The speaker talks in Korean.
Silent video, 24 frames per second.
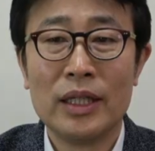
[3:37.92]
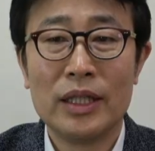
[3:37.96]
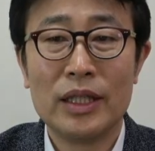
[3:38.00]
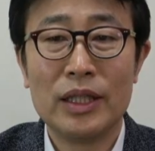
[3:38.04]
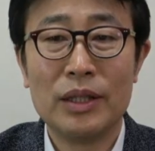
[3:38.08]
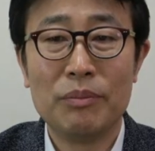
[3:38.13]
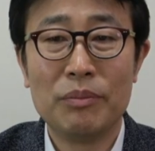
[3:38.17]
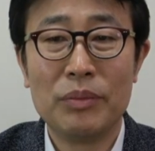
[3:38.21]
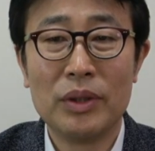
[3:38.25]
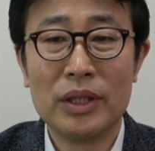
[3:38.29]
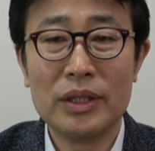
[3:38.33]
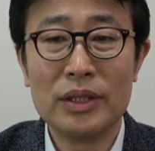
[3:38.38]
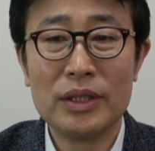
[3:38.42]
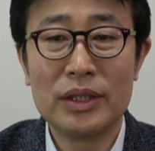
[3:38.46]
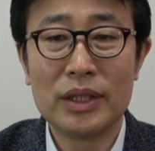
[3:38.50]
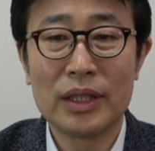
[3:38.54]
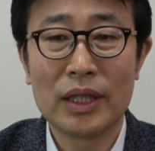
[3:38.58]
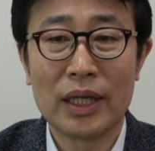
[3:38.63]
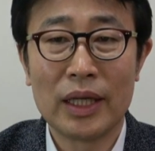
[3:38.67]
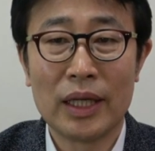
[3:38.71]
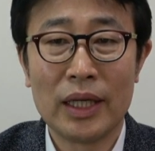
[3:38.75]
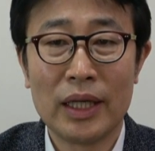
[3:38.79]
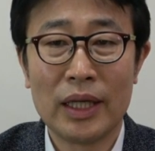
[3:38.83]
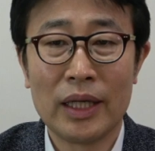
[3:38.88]
이
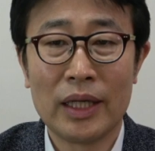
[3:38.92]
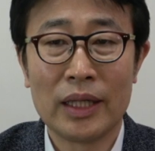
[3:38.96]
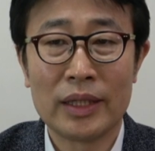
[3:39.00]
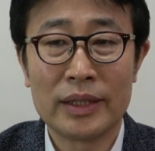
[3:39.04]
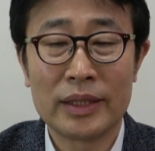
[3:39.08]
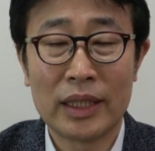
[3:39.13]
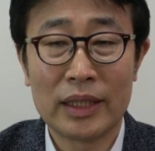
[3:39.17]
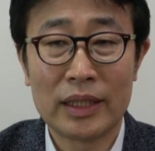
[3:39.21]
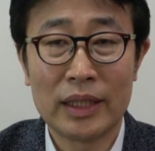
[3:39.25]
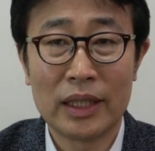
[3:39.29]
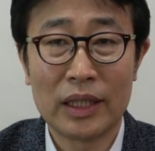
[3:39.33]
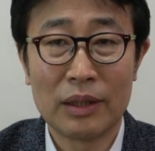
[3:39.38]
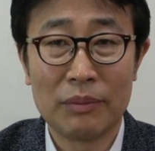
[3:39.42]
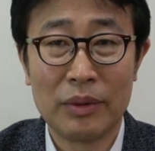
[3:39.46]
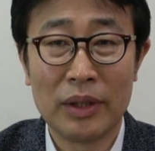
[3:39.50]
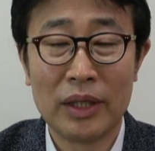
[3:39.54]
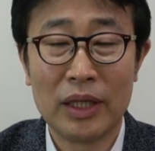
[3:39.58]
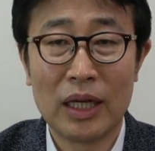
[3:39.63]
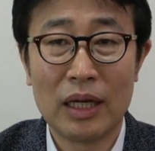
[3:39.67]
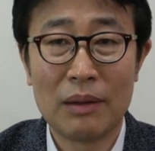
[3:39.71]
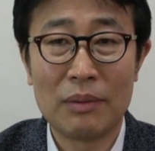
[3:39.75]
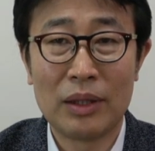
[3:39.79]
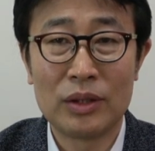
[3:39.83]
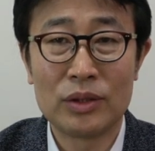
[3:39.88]
면적에 상당히
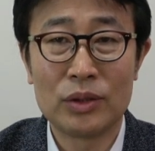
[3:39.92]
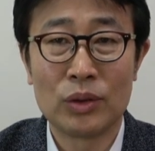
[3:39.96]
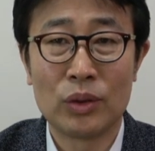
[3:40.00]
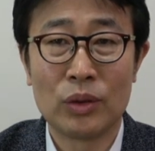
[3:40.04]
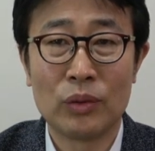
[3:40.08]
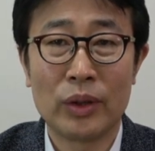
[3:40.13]
민감하죠.